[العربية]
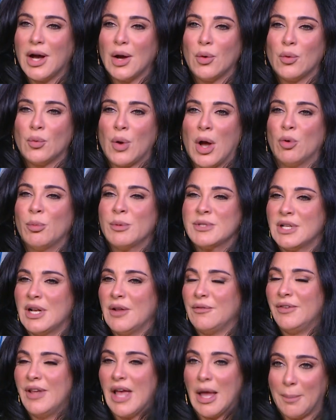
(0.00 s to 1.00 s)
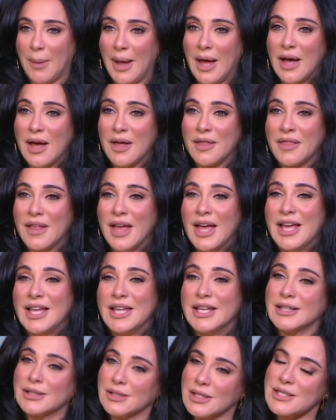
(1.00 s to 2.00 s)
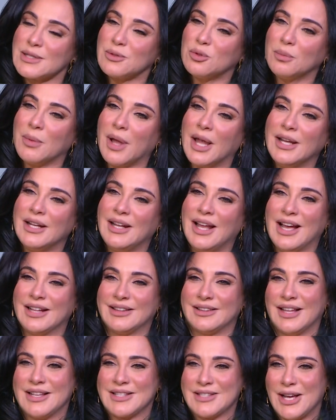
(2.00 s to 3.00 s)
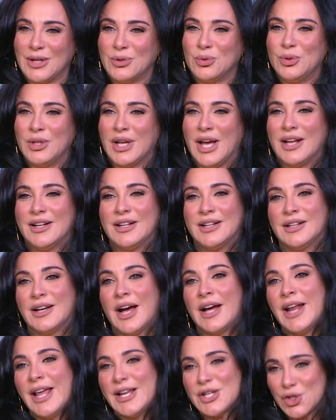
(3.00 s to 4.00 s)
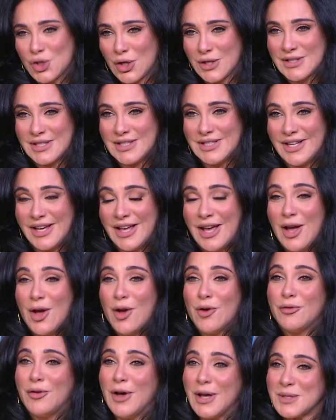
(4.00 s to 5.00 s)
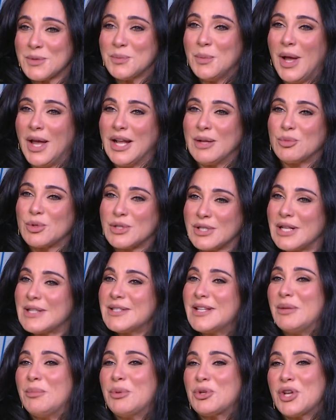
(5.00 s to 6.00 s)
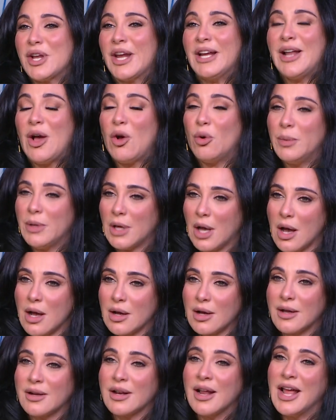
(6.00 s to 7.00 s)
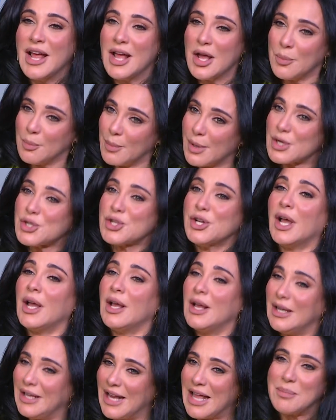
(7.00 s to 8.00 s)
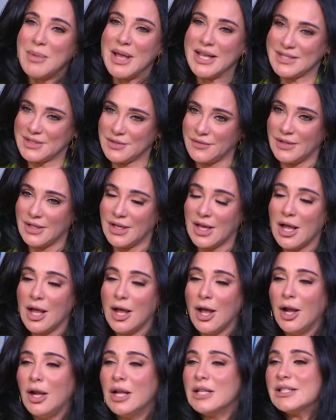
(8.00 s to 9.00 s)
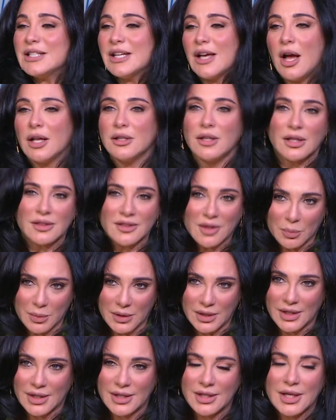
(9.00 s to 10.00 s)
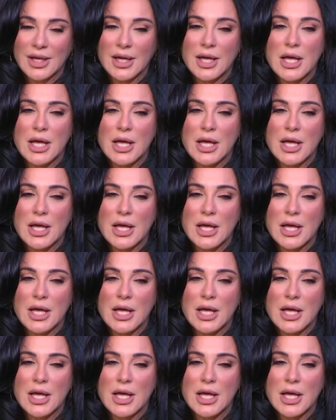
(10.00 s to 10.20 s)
او او مثلا في ابحاث يتصلوا معي لحتى يسالوني عن عن هي الشخصيه فاصبح المسلسل بشكل او باخر مرجع لا باس فيه الانتقادات طبيعي